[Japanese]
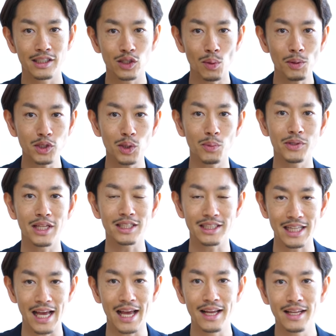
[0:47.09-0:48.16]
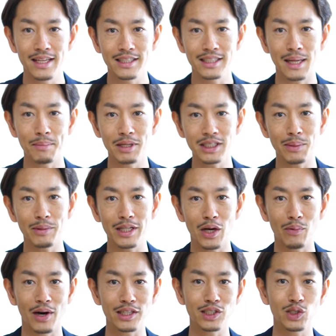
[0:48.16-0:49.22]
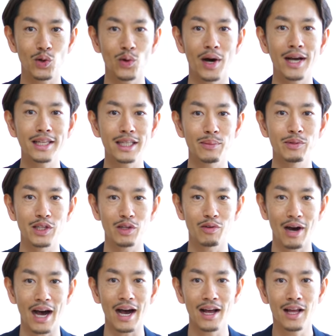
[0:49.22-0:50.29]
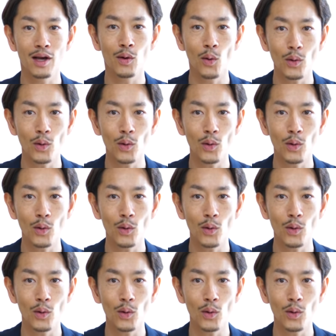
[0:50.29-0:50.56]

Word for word: そもそもですねさまざまなファッションアイテムには